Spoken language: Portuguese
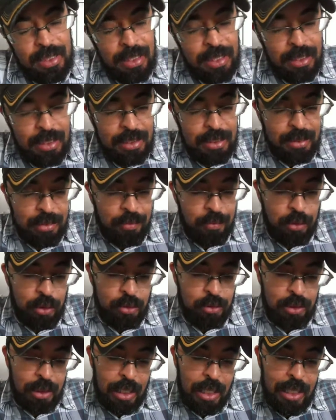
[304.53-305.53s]
ele
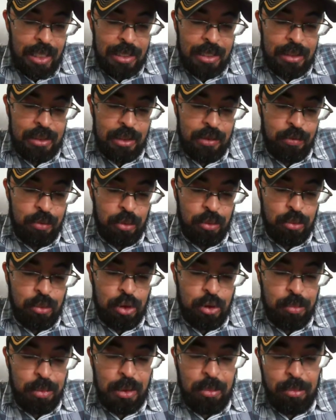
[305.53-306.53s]
foi um cara que foi um
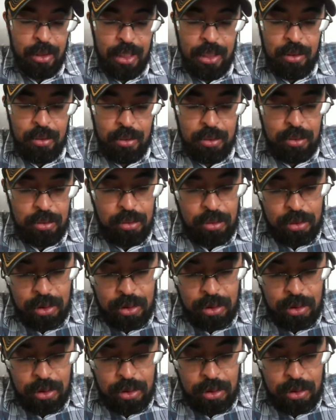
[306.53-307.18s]
dos primeiros,